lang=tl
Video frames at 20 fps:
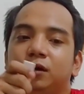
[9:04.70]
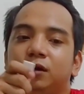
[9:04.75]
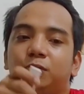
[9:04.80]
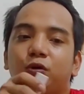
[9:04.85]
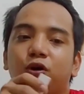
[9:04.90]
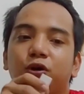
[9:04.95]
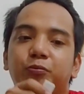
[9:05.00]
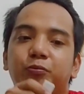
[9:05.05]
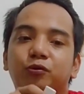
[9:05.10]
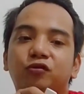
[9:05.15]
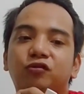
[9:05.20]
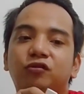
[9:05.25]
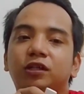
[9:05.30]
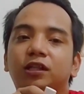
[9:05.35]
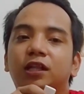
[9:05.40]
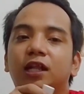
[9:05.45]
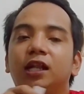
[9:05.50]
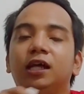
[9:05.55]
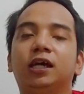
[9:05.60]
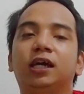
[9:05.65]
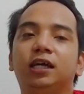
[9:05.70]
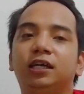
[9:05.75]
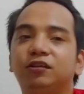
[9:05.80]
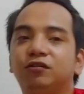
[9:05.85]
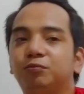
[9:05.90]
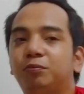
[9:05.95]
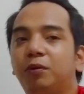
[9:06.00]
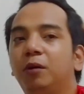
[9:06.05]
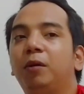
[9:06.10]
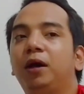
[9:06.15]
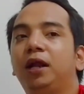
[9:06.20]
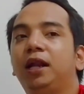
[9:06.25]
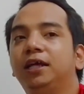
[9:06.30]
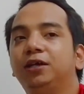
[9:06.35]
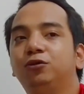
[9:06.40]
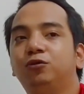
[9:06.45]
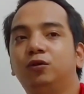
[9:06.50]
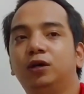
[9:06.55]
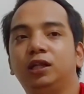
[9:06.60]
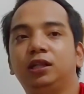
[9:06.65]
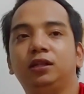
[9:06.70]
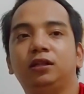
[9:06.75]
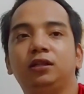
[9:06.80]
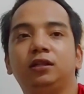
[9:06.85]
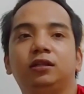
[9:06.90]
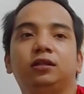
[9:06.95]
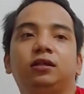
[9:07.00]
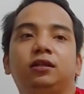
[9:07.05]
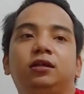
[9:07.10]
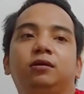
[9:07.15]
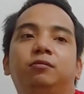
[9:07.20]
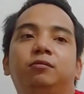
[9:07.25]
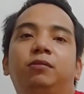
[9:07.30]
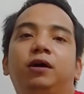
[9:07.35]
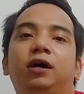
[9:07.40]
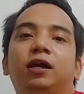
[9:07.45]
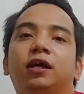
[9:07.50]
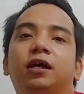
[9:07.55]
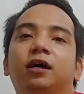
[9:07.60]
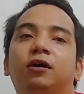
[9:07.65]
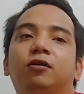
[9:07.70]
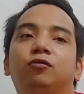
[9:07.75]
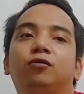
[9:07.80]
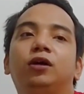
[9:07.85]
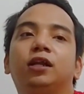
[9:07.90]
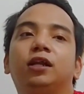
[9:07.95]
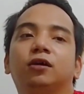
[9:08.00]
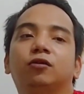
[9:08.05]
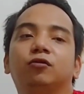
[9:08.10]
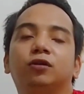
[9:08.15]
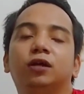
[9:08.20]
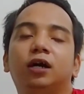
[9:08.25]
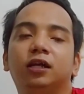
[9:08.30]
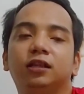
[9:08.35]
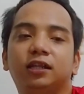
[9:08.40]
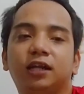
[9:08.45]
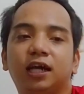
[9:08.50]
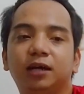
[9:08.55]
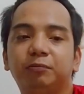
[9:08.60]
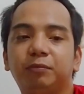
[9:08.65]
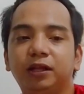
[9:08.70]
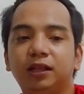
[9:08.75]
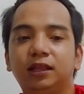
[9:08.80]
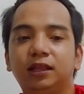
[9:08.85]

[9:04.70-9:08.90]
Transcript: purpose niya talaga is pang malayuan. Para, kunwari, kung naka-tripod